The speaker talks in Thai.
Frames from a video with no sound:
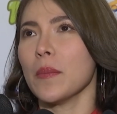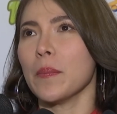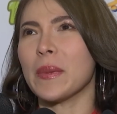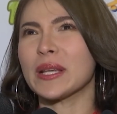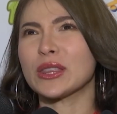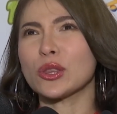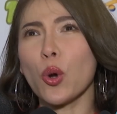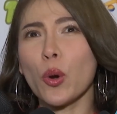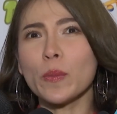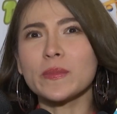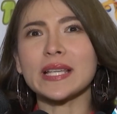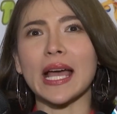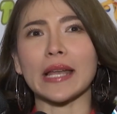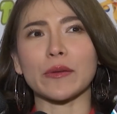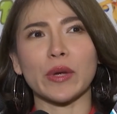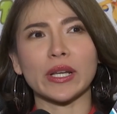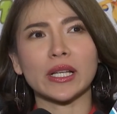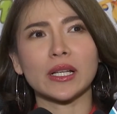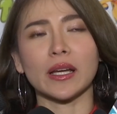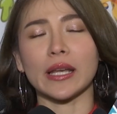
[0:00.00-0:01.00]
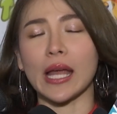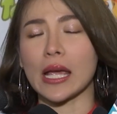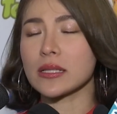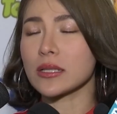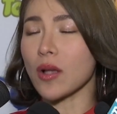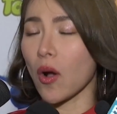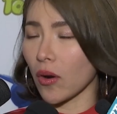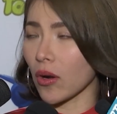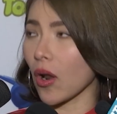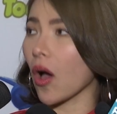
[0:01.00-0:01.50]
มาต่มจัดวันเกิดให้
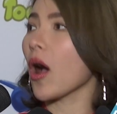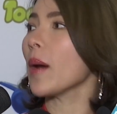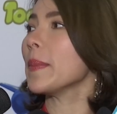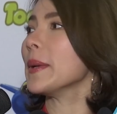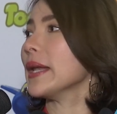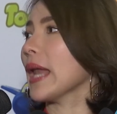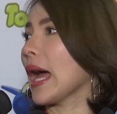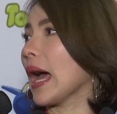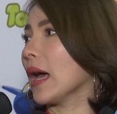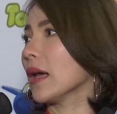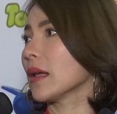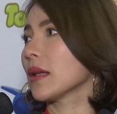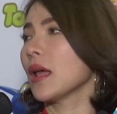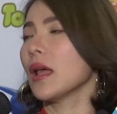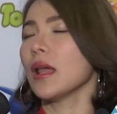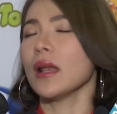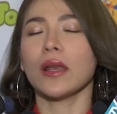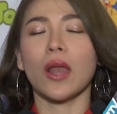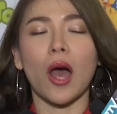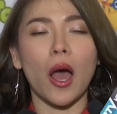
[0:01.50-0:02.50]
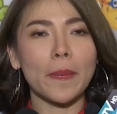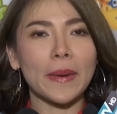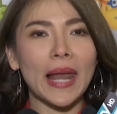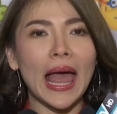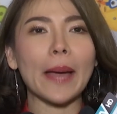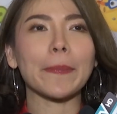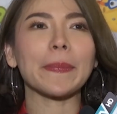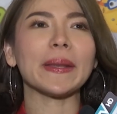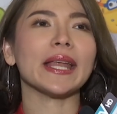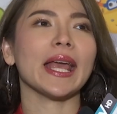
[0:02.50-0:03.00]
สองรอบเลยนะ รอบแร
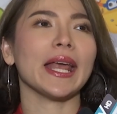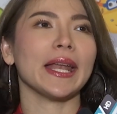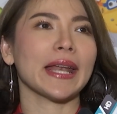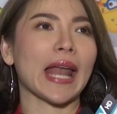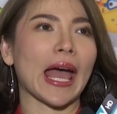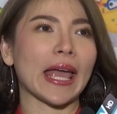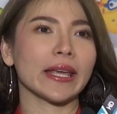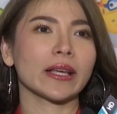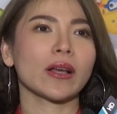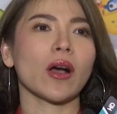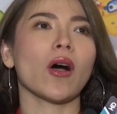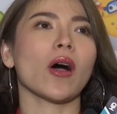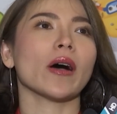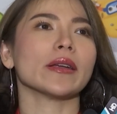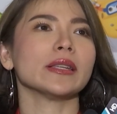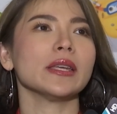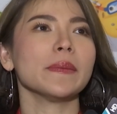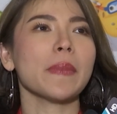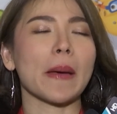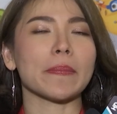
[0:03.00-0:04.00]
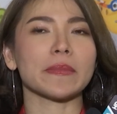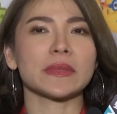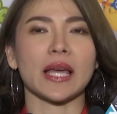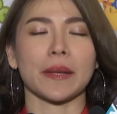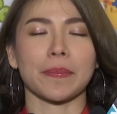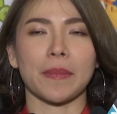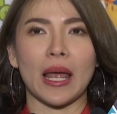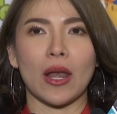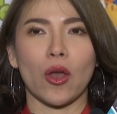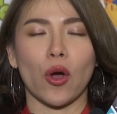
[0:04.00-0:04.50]
กเป็นเฮนไนท์ก่อนที่แบบจั
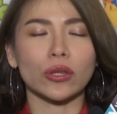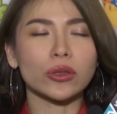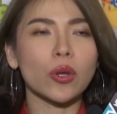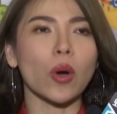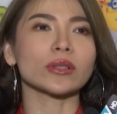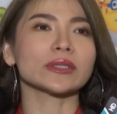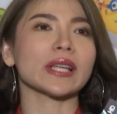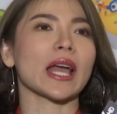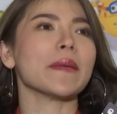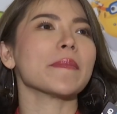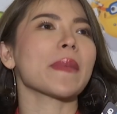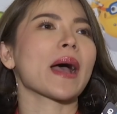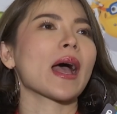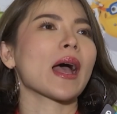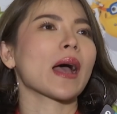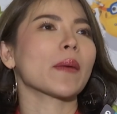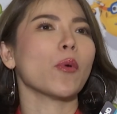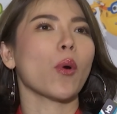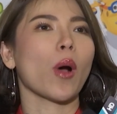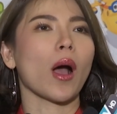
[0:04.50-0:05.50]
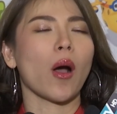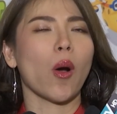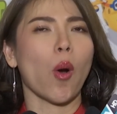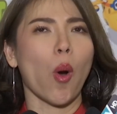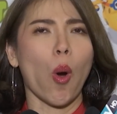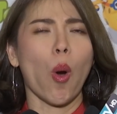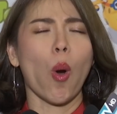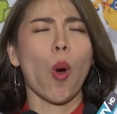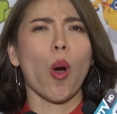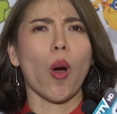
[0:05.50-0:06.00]
ดมาเราก็ตกใจมากเพราะว่า
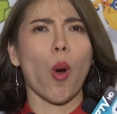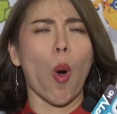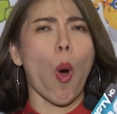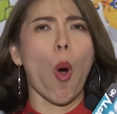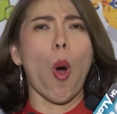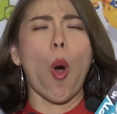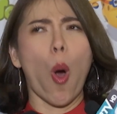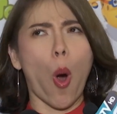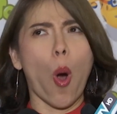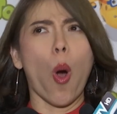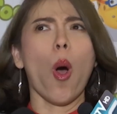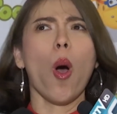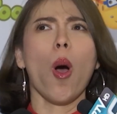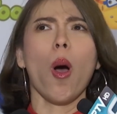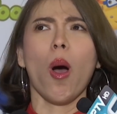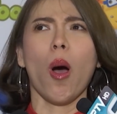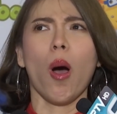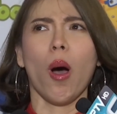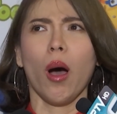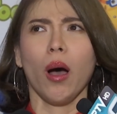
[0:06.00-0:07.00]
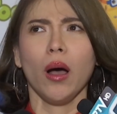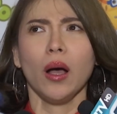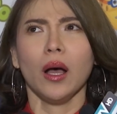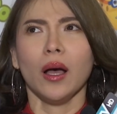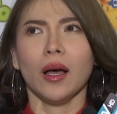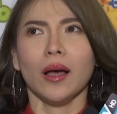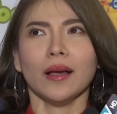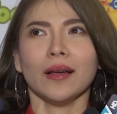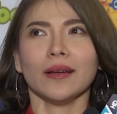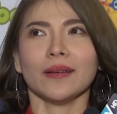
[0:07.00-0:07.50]
โอ้โอ้โอ้
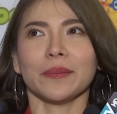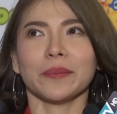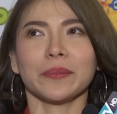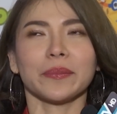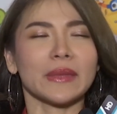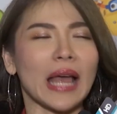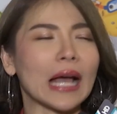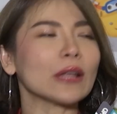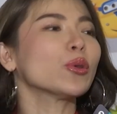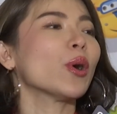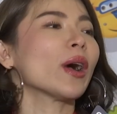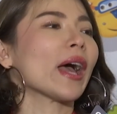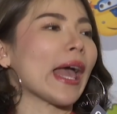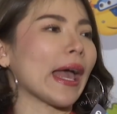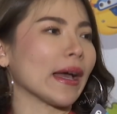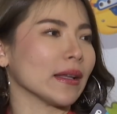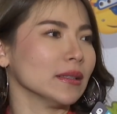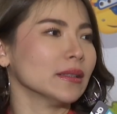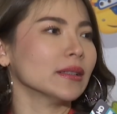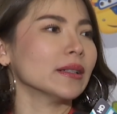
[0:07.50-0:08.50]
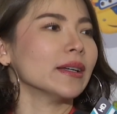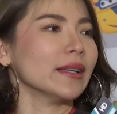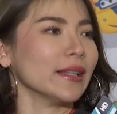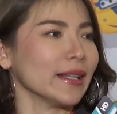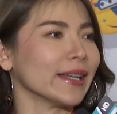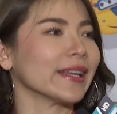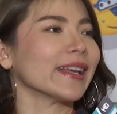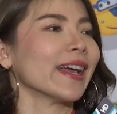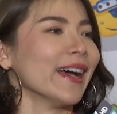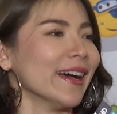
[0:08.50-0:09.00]
นั่งตัวแข็งเลยอะ
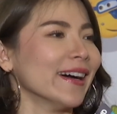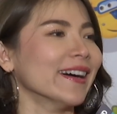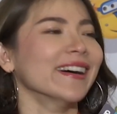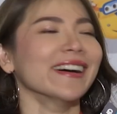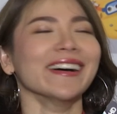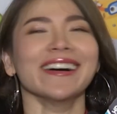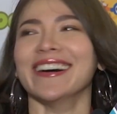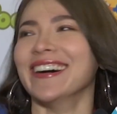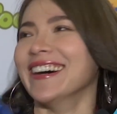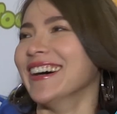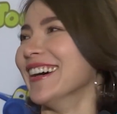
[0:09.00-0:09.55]
ไรเงี้ย เออ